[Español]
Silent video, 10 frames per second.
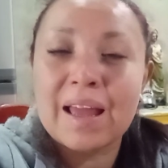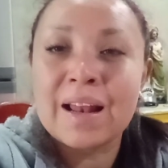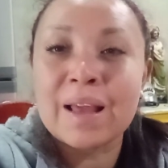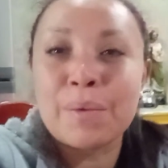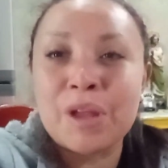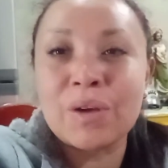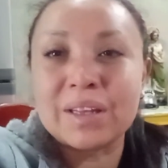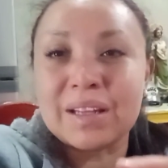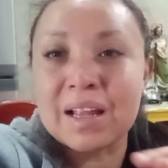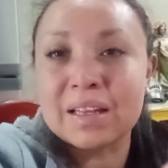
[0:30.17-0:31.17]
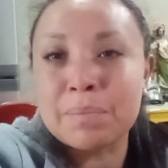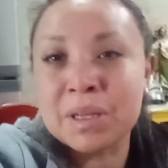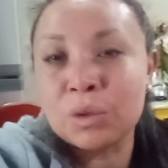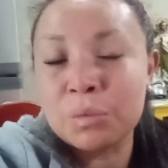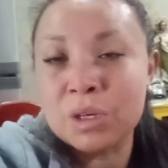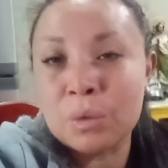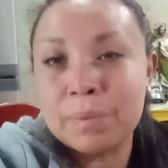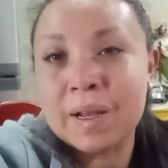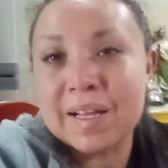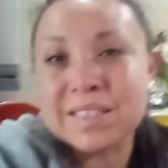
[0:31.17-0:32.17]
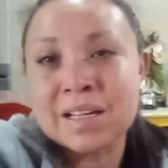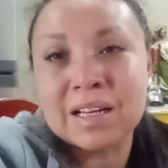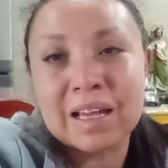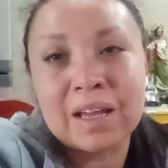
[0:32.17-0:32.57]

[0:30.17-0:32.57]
el que vieron que tenía tapando mi ropa es el